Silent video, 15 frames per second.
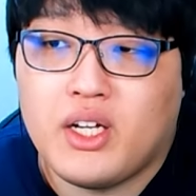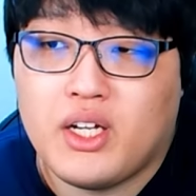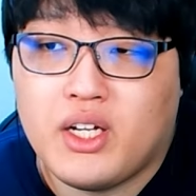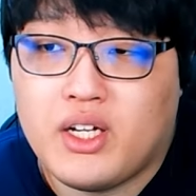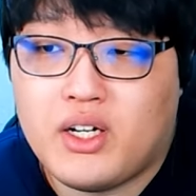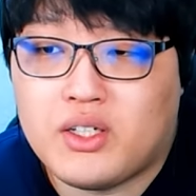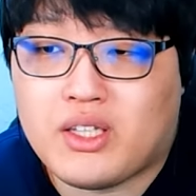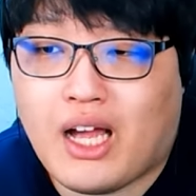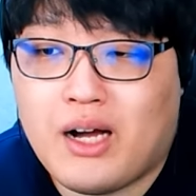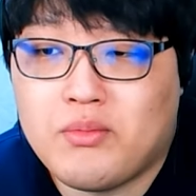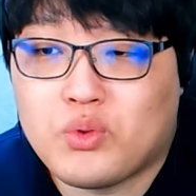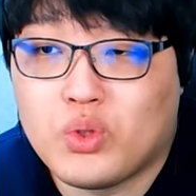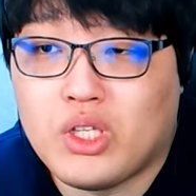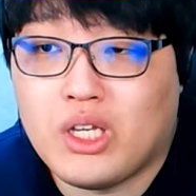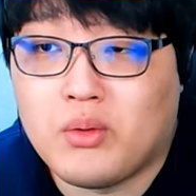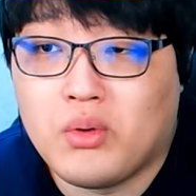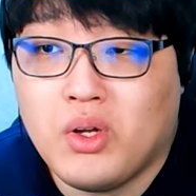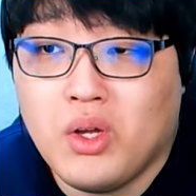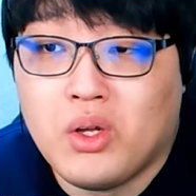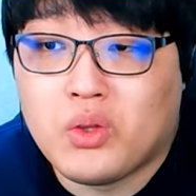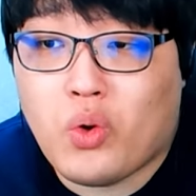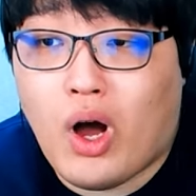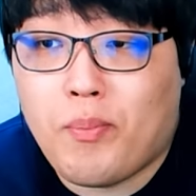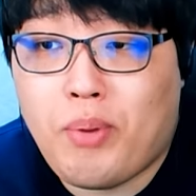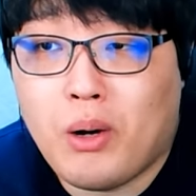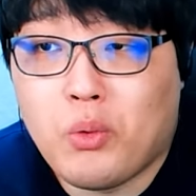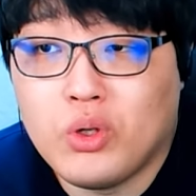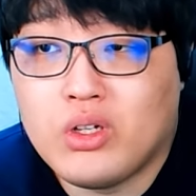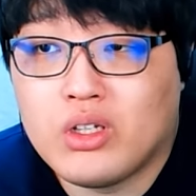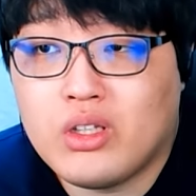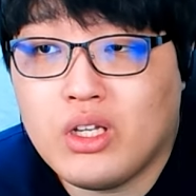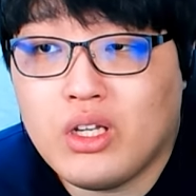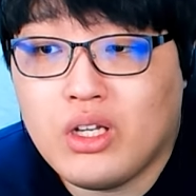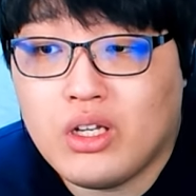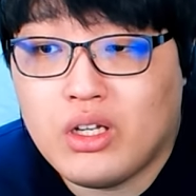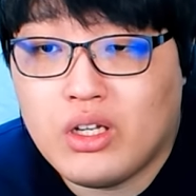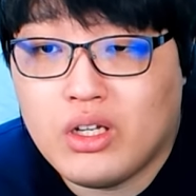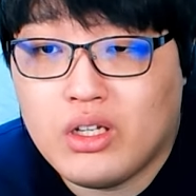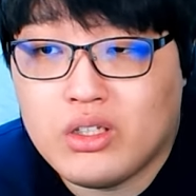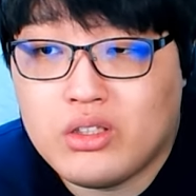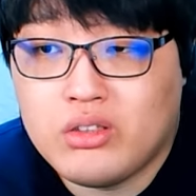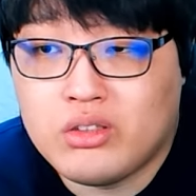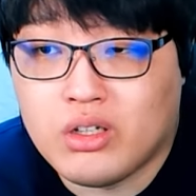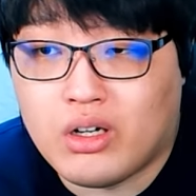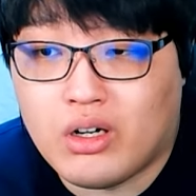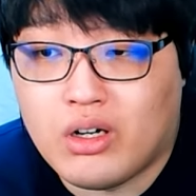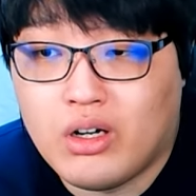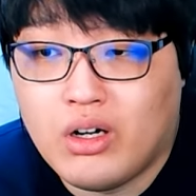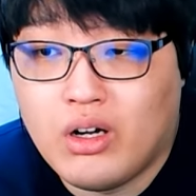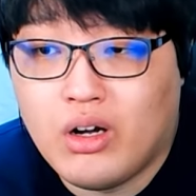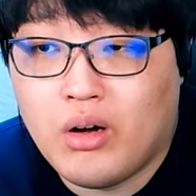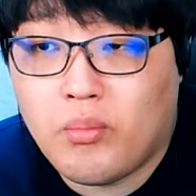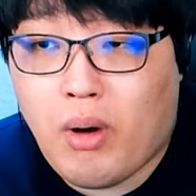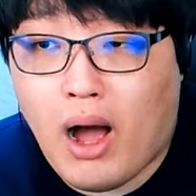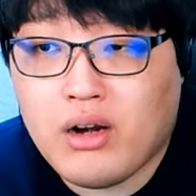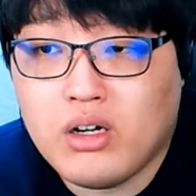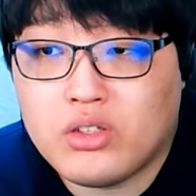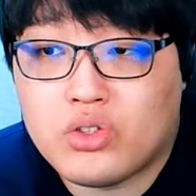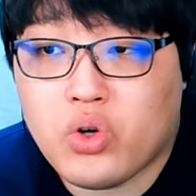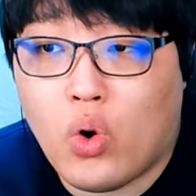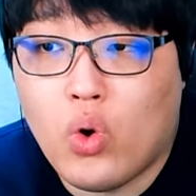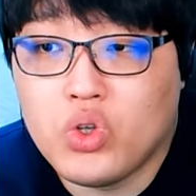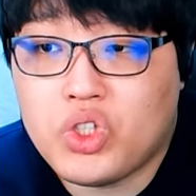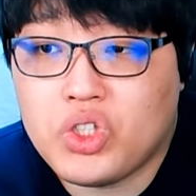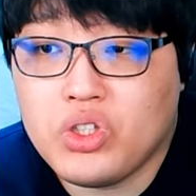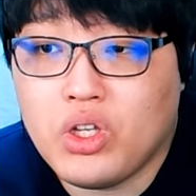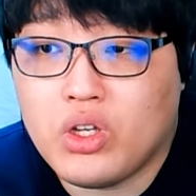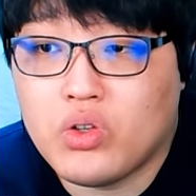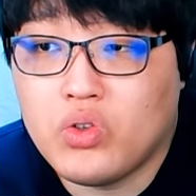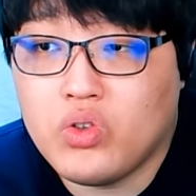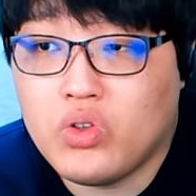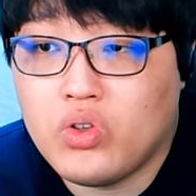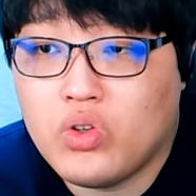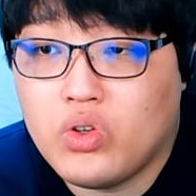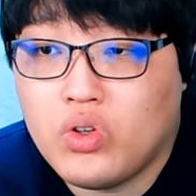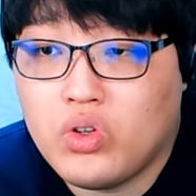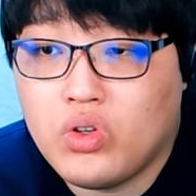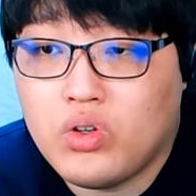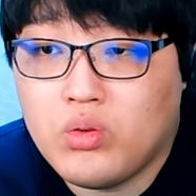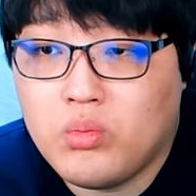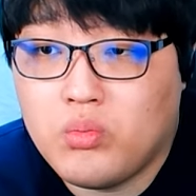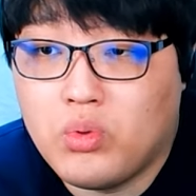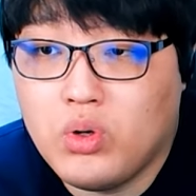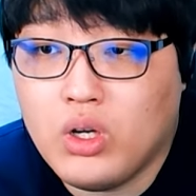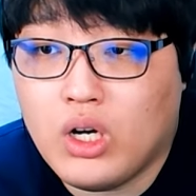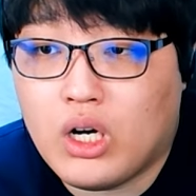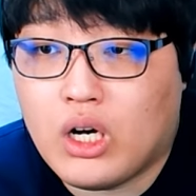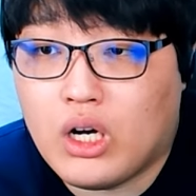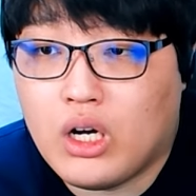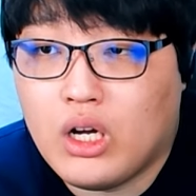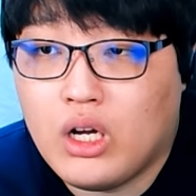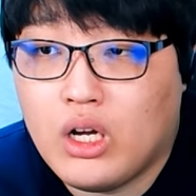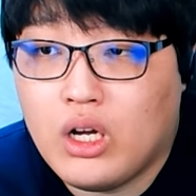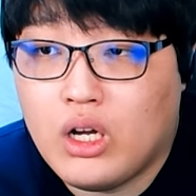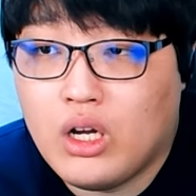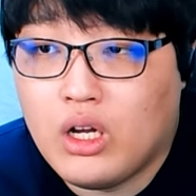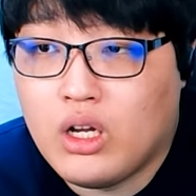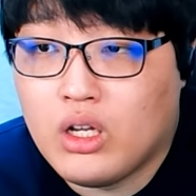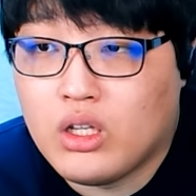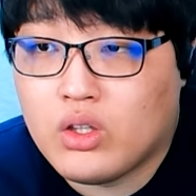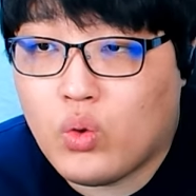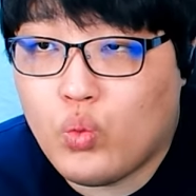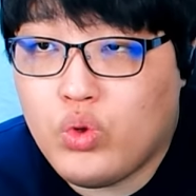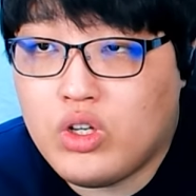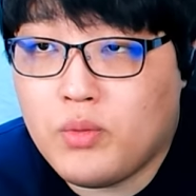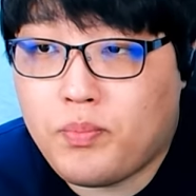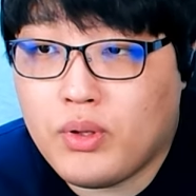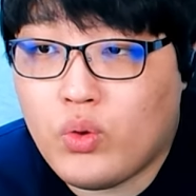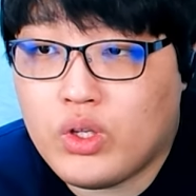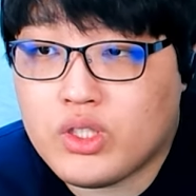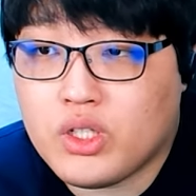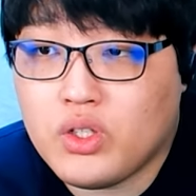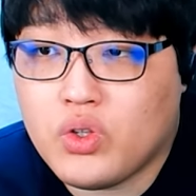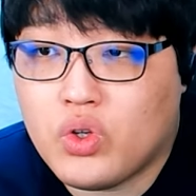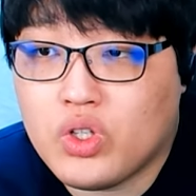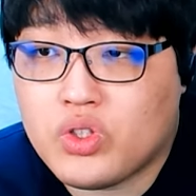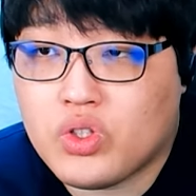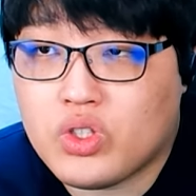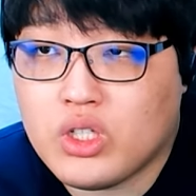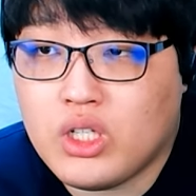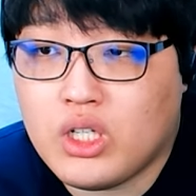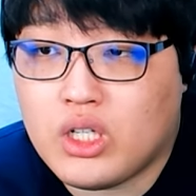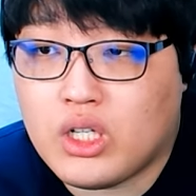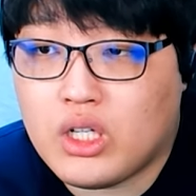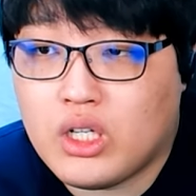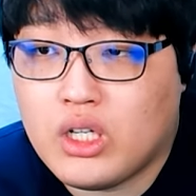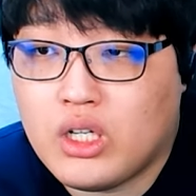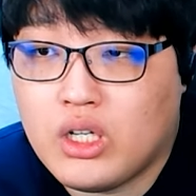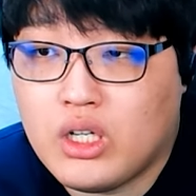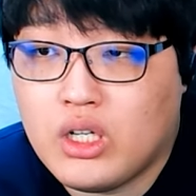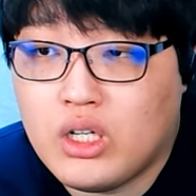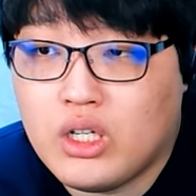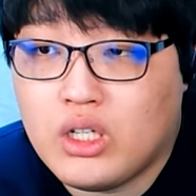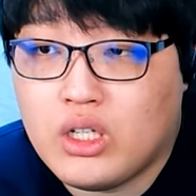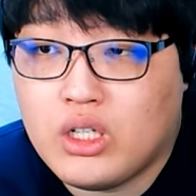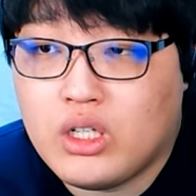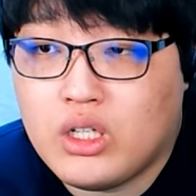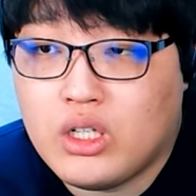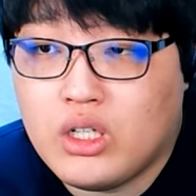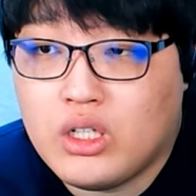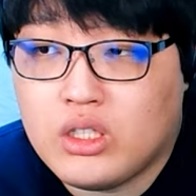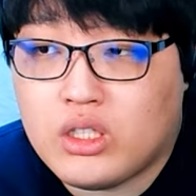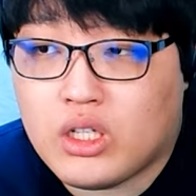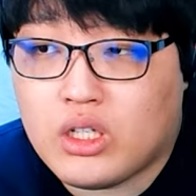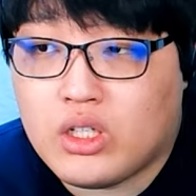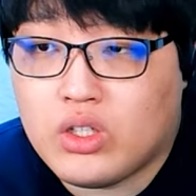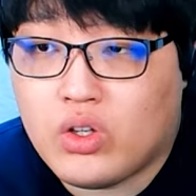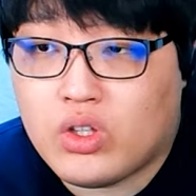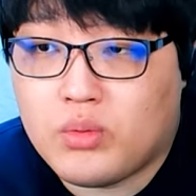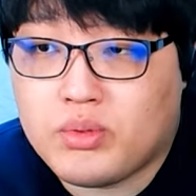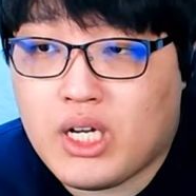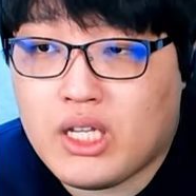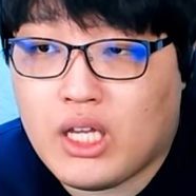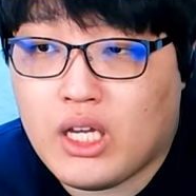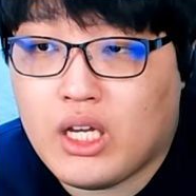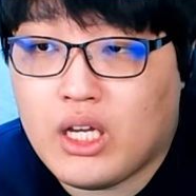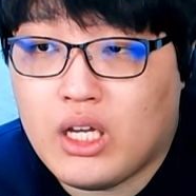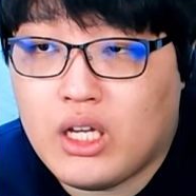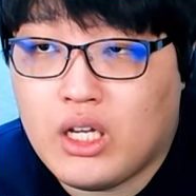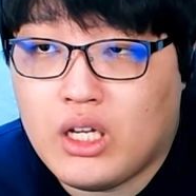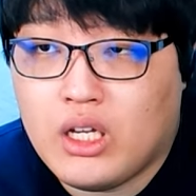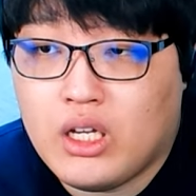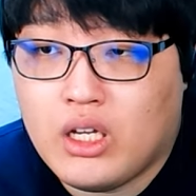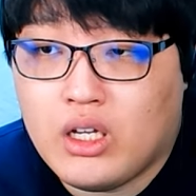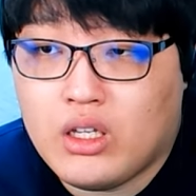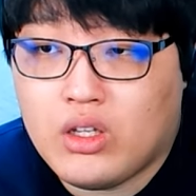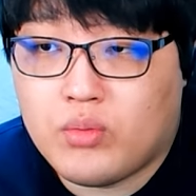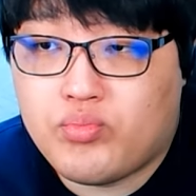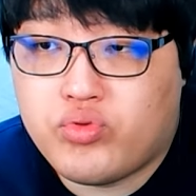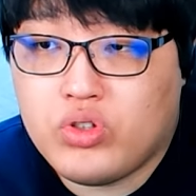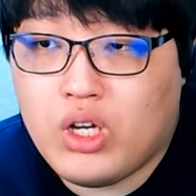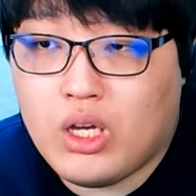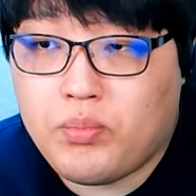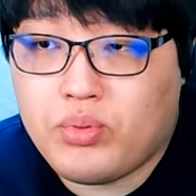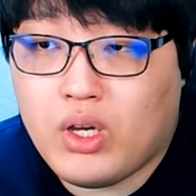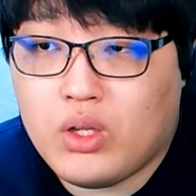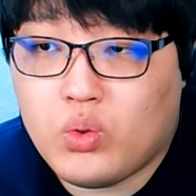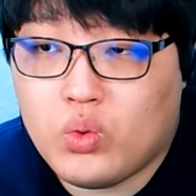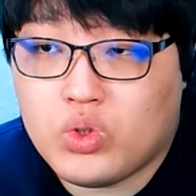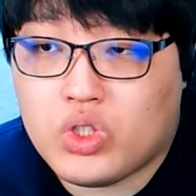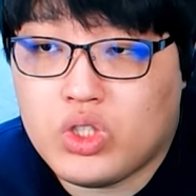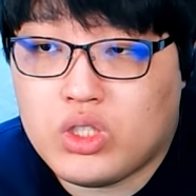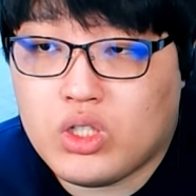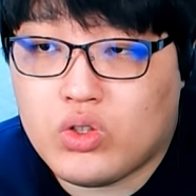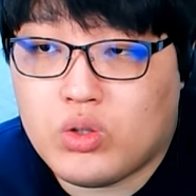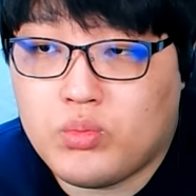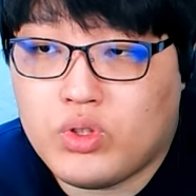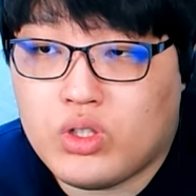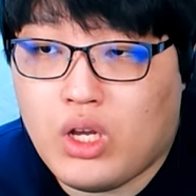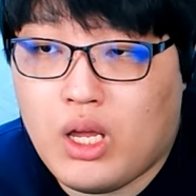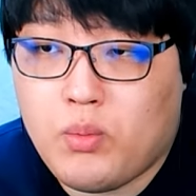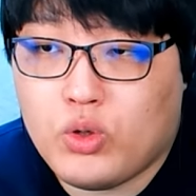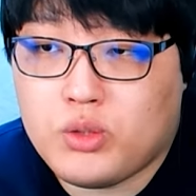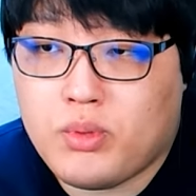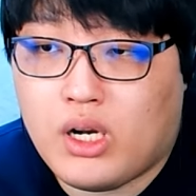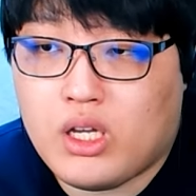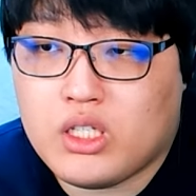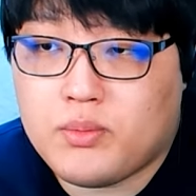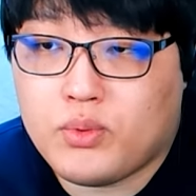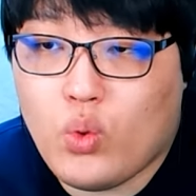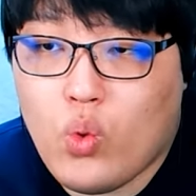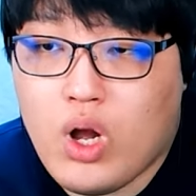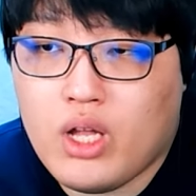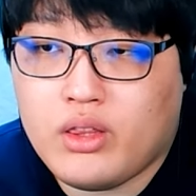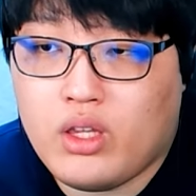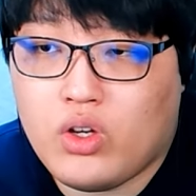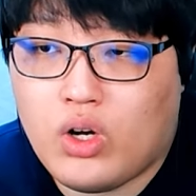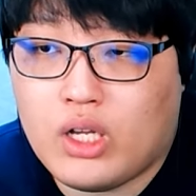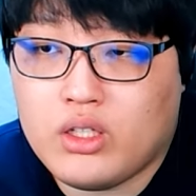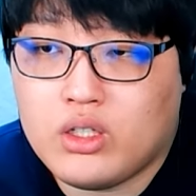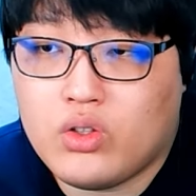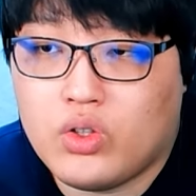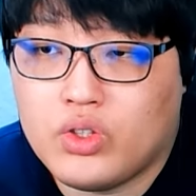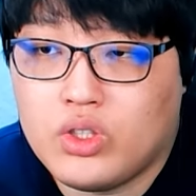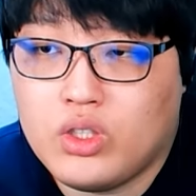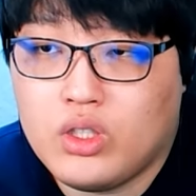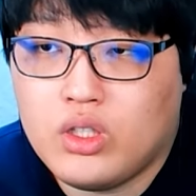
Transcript: 아 다음 손님 더 아파 보이는데? 시작 발을 저시네요? 뭐야 더 위급한 환자는 여기 있었잖아 자 여드름 짜네 이거 VIP에도 진짜 여러분들 해보시면 알겠지만 똑같아요 하는 거는